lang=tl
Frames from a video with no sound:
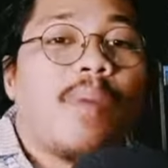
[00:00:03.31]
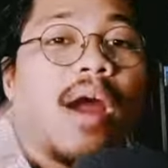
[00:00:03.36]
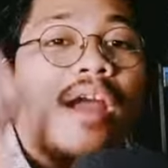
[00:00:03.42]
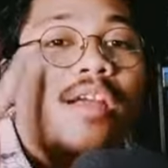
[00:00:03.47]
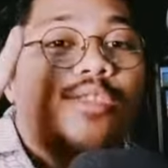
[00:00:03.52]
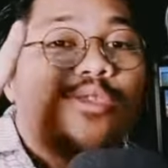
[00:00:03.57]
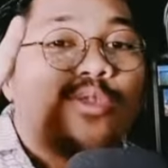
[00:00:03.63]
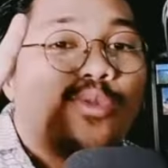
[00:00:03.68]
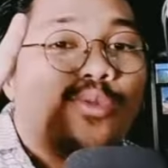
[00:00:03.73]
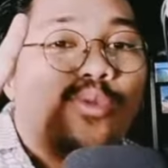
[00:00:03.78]

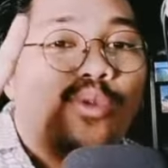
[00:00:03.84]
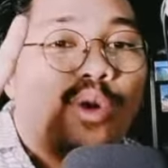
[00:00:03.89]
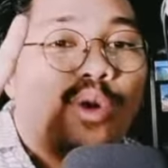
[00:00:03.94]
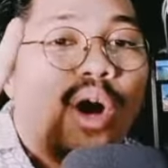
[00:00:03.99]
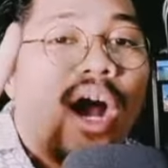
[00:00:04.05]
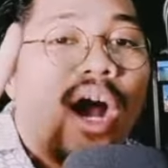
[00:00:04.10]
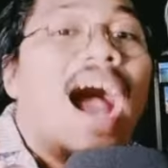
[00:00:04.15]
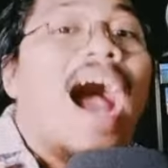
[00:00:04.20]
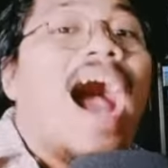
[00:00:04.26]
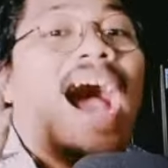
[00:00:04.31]
part 2.
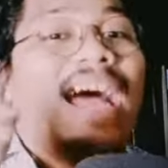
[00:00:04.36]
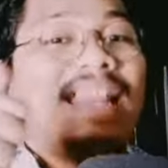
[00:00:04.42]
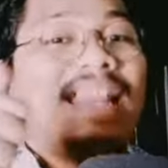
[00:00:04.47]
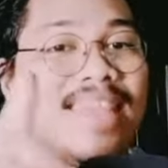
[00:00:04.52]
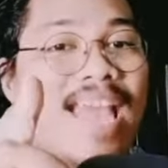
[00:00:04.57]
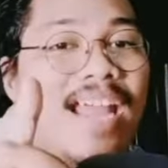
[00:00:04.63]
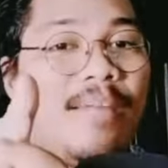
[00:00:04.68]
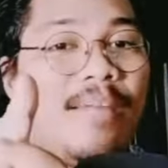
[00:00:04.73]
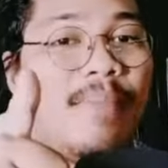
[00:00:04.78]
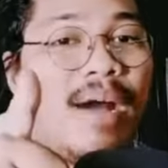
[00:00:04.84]

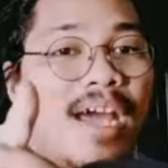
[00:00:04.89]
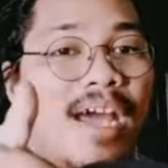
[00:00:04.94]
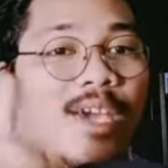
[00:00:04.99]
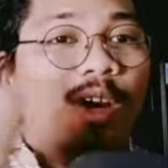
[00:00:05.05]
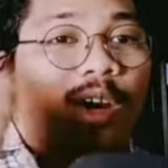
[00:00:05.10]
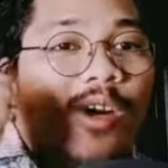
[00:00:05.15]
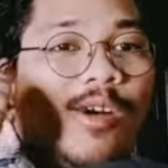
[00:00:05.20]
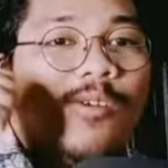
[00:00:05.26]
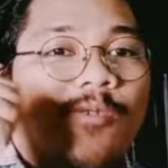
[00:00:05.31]
Handa pa kayo?